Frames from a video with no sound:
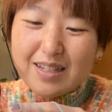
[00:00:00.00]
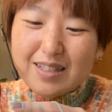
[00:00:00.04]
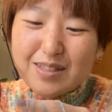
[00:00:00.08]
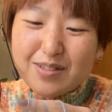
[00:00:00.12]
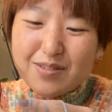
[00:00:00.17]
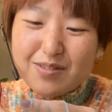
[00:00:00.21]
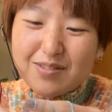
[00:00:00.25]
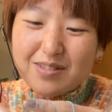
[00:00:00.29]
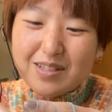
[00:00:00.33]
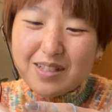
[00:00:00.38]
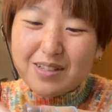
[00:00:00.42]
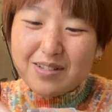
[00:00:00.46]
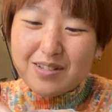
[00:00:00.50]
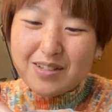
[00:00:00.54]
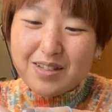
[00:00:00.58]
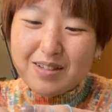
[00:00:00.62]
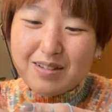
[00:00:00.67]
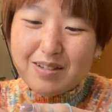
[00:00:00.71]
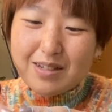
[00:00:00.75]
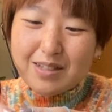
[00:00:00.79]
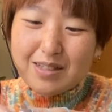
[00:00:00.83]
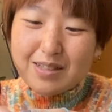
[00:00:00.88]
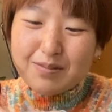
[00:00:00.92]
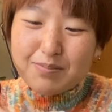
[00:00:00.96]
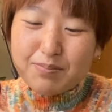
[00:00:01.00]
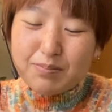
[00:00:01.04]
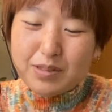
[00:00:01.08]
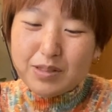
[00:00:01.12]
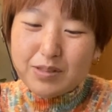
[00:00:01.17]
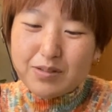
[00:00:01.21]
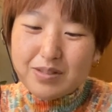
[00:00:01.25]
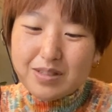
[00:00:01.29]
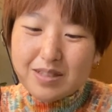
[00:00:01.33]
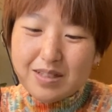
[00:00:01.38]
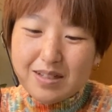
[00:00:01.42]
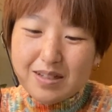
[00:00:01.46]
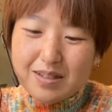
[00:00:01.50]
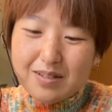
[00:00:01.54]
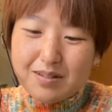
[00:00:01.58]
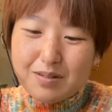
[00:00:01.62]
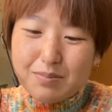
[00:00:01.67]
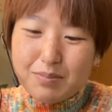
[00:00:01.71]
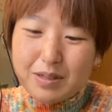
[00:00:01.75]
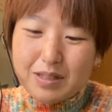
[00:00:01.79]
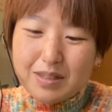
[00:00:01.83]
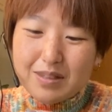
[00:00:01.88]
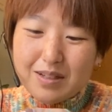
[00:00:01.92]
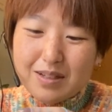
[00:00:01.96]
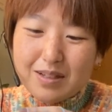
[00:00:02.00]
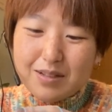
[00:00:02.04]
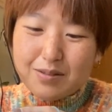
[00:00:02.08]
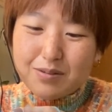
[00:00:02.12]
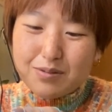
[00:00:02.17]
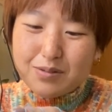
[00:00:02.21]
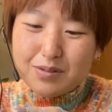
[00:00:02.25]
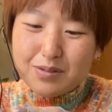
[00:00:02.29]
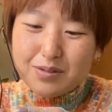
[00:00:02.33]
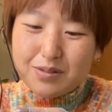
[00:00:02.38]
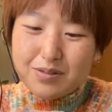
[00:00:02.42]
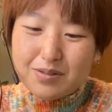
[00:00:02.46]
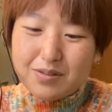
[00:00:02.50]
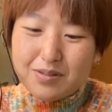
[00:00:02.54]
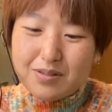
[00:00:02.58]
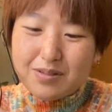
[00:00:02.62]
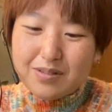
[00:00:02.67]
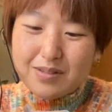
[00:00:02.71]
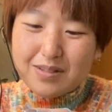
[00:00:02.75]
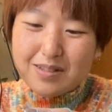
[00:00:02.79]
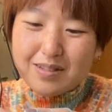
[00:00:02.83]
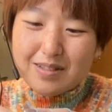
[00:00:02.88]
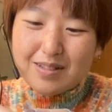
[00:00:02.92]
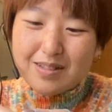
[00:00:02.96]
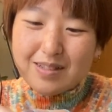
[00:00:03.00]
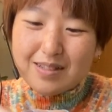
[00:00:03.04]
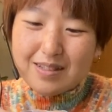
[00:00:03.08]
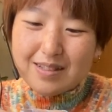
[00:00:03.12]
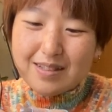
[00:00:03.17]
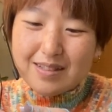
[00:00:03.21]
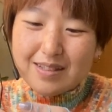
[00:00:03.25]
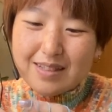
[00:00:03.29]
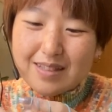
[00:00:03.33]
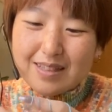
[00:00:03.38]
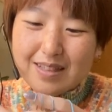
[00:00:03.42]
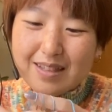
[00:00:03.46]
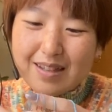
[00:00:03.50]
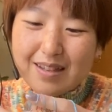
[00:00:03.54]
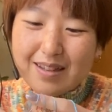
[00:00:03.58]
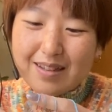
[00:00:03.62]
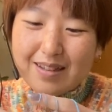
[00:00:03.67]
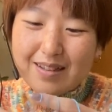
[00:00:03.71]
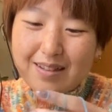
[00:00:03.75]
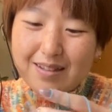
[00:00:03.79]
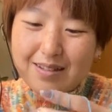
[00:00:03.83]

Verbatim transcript: えそうな時はみどりさんのパターンの服を着て